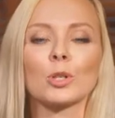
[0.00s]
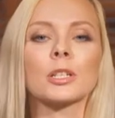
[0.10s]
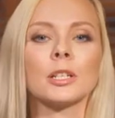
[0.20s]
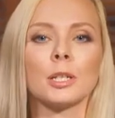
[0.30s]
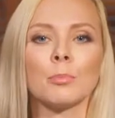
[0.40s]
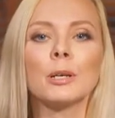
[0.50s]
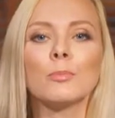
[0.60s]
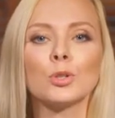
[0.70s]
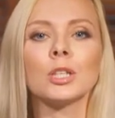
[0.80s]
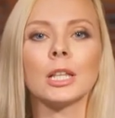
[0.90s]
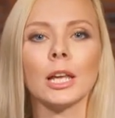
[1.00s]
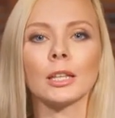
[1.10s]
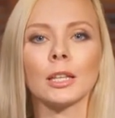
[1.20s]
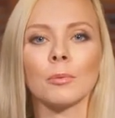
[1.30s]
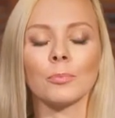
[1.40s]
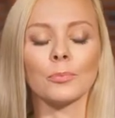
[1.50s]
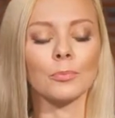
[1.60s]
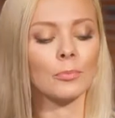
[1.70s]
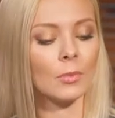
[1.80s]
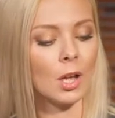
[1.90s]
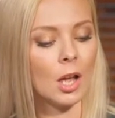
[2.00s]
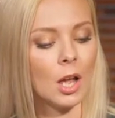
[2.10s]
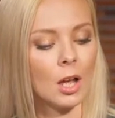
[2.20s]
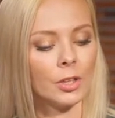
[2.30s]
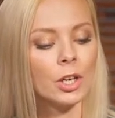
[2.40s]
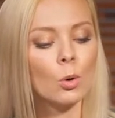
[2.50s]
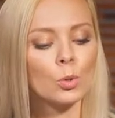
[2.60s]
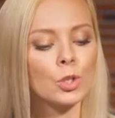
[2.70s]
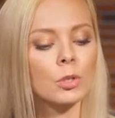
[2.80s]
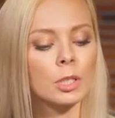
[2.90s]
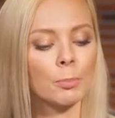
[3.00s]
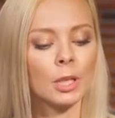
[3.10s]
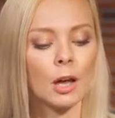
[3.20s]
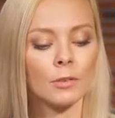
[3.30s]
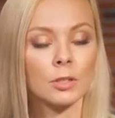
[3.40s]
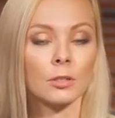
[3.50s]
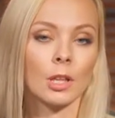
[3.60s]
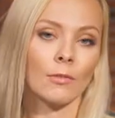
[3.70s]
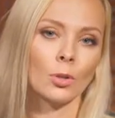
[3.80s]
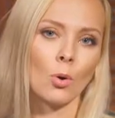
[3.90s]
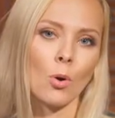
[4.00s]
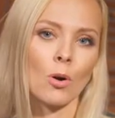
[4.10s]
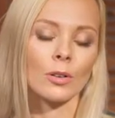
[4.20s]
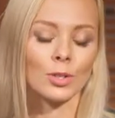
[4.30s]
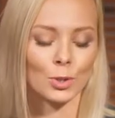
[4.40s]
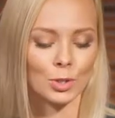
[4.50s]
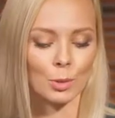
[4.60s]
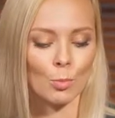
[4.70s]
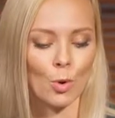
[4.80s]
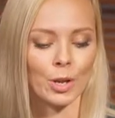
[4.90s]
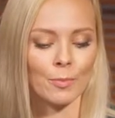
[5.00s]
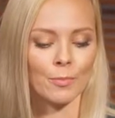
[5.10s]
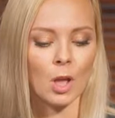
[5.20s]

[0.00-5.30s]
После зимы будет лето. Ника учился плавать давно, еще зимой.